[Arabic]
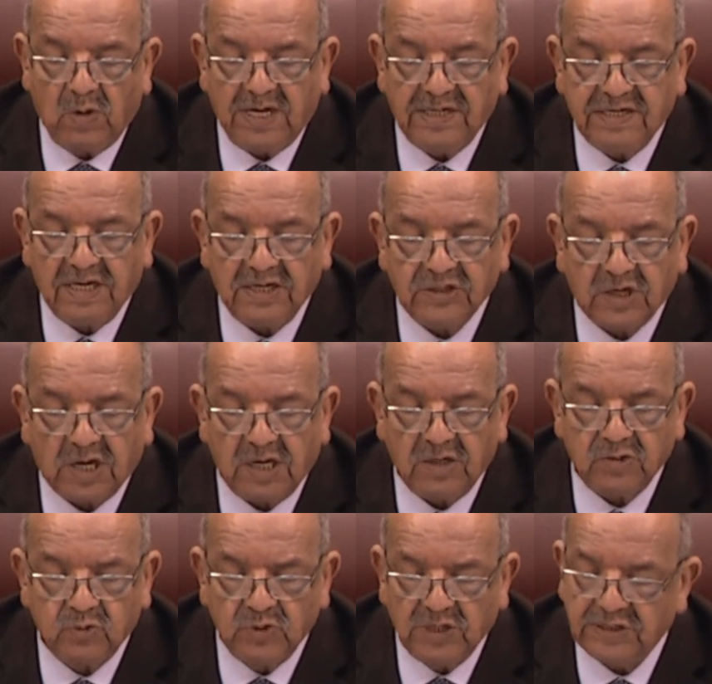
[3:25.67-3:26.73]
والذي
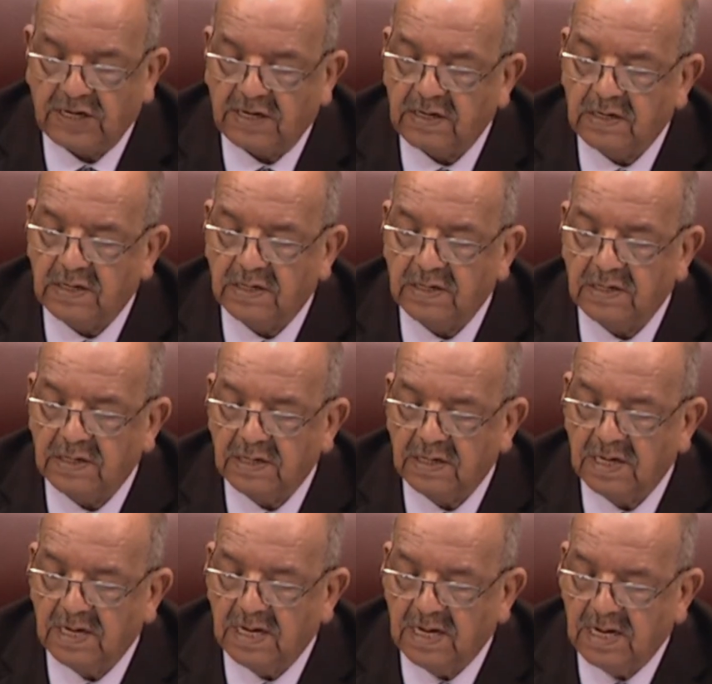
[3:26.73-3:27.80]
يشغل دون شك
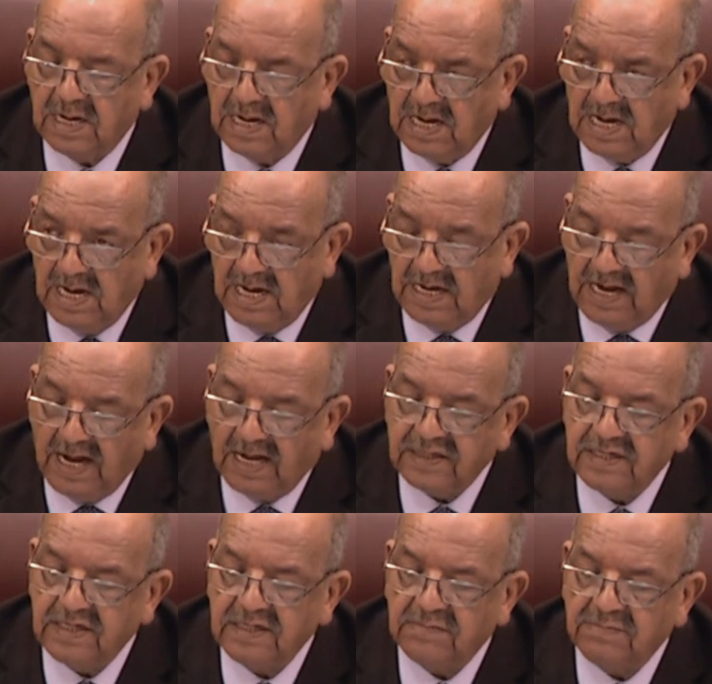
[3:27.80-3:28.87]

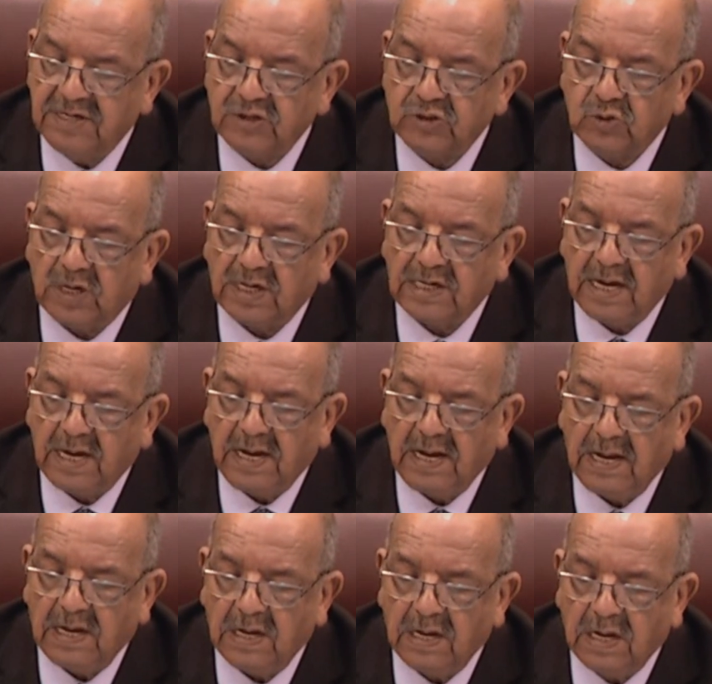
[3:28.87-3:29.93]
العديد من
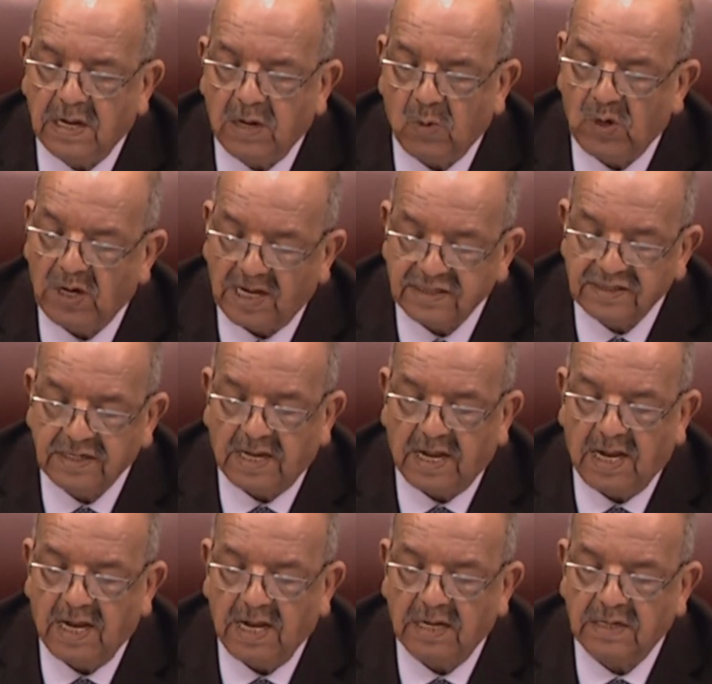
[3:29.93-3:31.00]
الشركاء
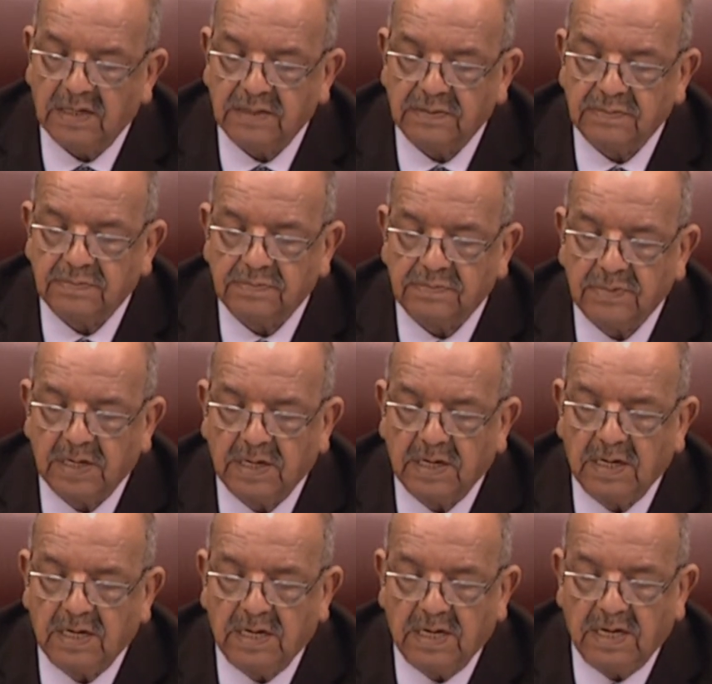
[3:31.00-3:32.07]
والأصدقاء
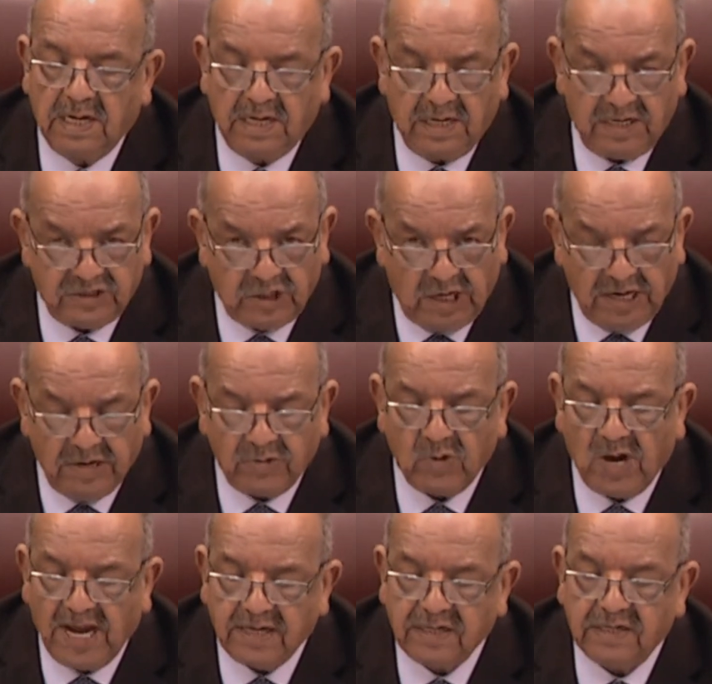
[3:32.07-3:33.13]
يجعلنا
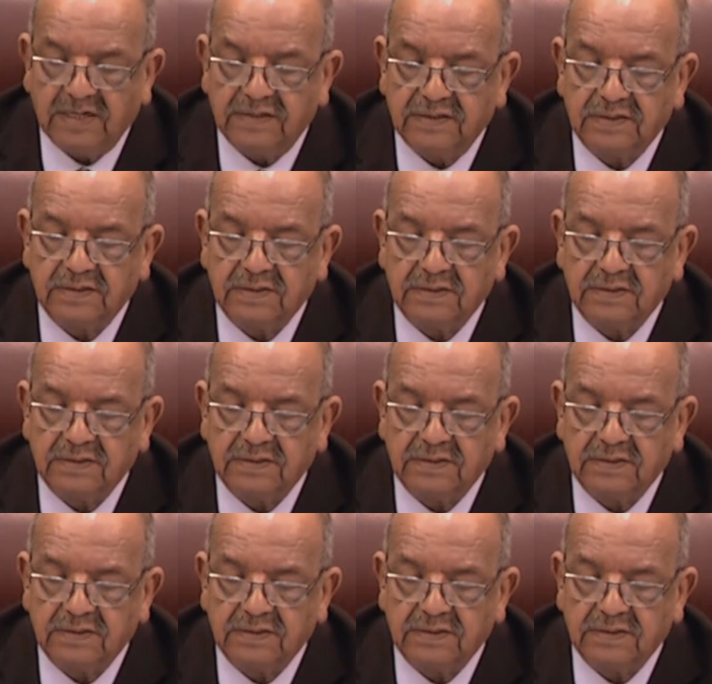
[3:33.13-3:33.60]
نؤكد